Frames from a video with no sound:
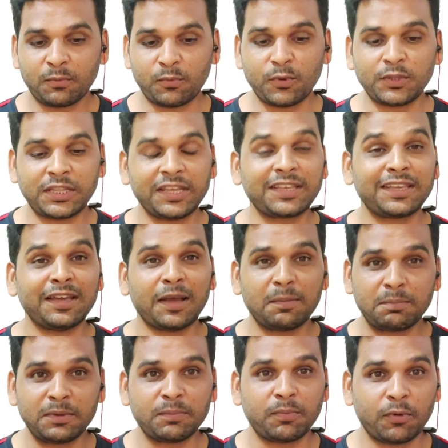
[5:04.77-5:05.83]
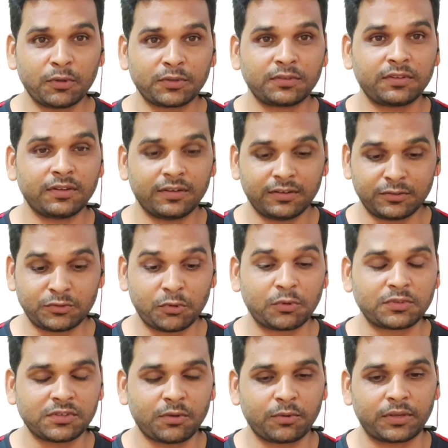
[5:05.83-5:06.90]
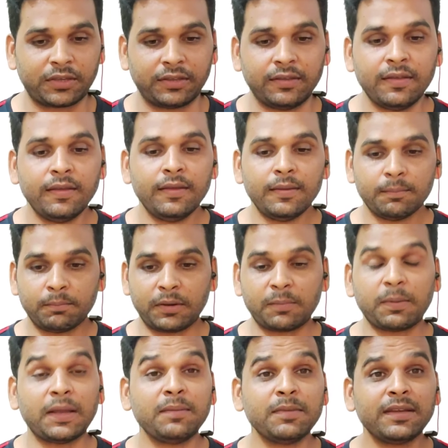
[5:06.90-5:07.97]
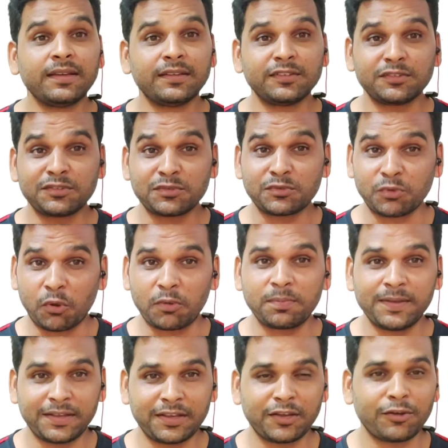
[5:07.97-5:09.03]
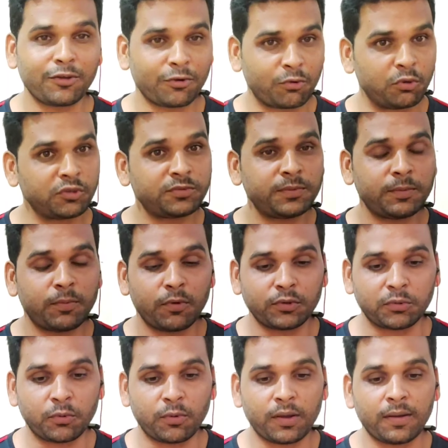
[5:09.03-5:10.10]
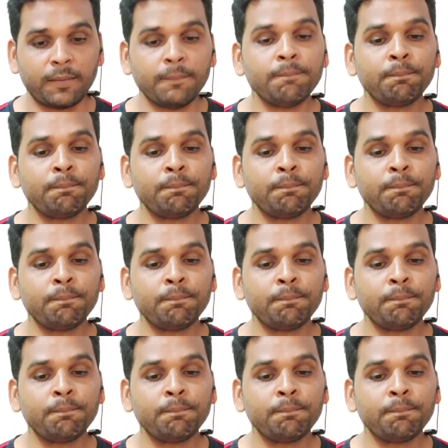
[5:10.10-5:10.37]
वो देख के आप भी बहुत चौंक जाओगे पर भाई मैं चौंक भी गया और खुश भी बहुत हुआ